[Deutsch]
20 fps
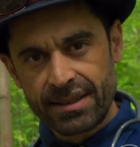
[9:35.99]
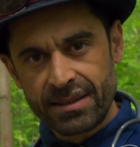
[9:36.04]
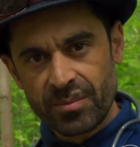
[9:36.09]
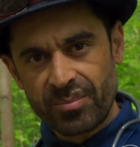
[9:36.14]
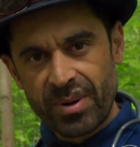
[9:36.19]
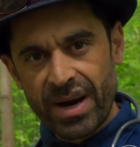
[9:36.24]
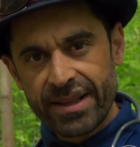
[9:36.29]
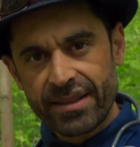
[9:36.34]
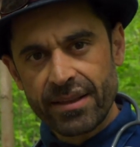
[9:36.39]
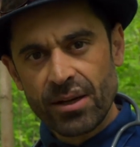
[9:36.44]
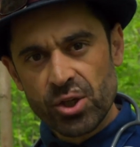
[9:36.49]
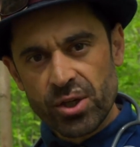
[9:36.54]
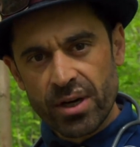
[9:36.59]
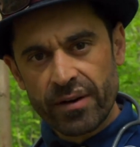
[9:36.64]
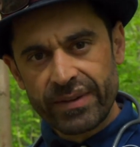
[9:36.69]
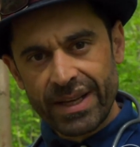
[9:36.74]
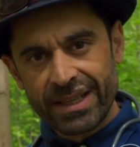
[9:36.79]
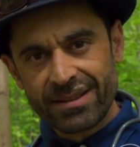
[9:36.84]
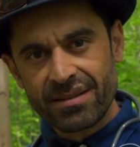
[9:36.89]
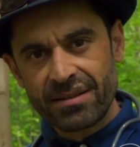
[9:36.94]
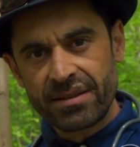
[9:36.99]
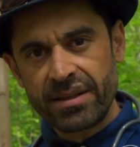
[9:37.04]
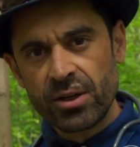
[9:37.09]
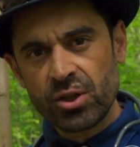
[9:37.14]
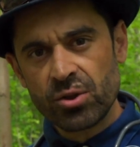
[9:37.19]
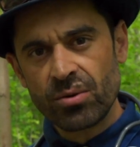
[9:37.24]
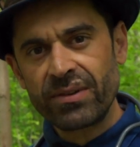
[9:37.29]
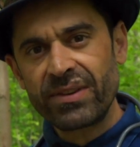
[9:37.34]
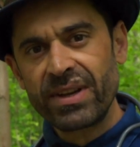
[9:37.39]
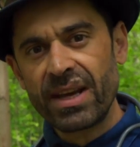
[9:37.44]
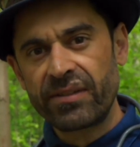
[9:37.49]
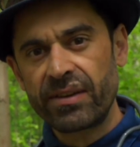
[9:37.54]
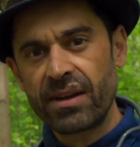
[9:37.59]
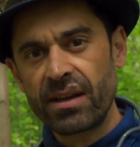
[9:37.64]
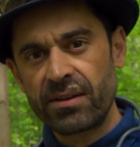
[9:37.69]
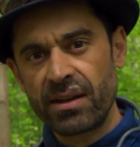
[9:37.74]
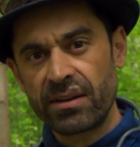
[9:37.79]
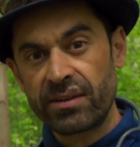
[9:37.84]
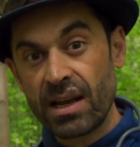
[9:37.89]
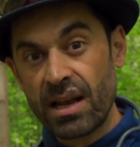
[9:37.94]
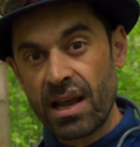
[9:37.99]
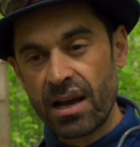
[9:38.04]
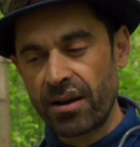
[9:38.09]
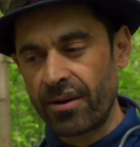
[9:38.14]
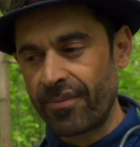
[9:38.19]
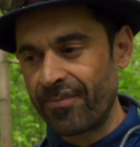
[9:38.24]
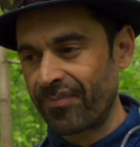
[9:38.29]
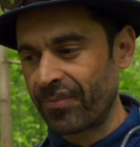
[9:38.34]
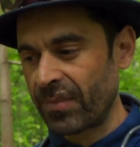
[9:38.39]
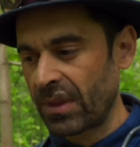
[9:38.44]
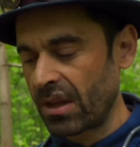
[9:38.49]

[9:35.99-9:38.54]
Diese Partnerschaft existiert schon sehr, sehr, sehr, sehr lange